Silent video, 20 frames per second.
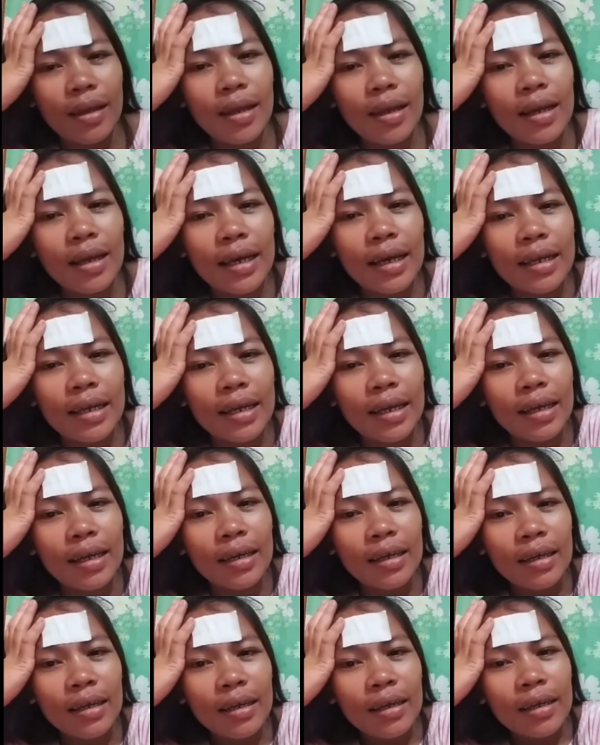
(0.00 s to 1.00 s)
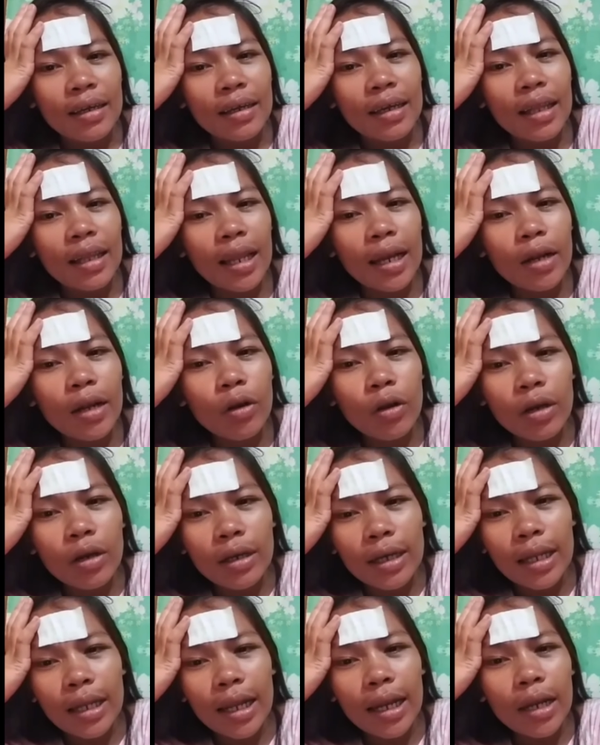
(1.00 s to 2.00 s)
Kailan ka na? Kilala
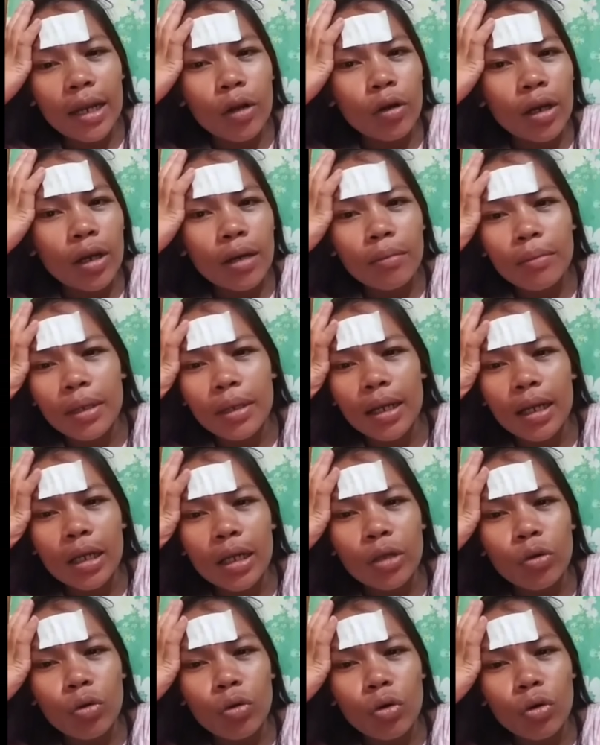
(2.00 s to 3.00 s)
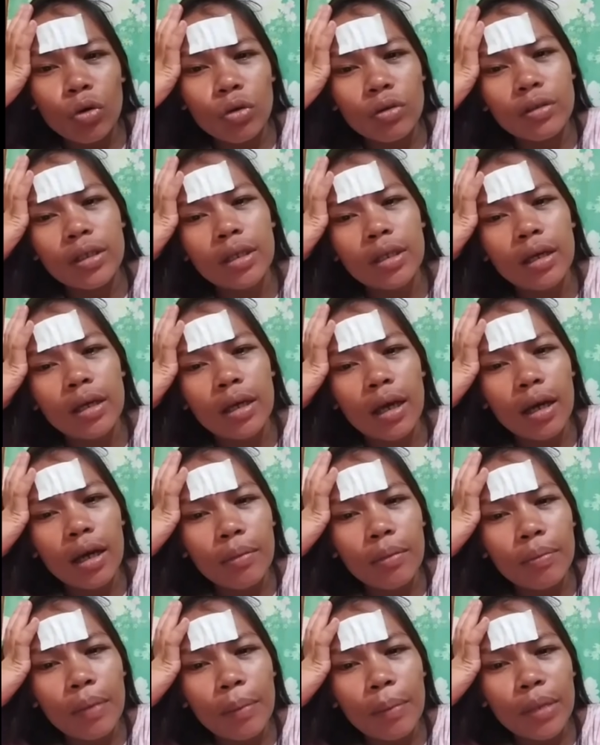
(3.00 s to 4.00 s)
daw ng, kilala daw ng banana Q ko si
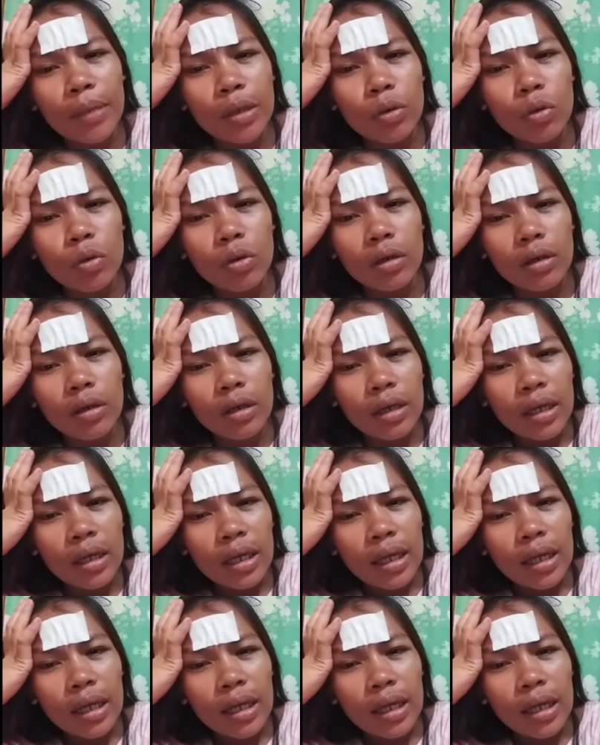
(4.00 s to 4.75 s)
ang apidong apelidong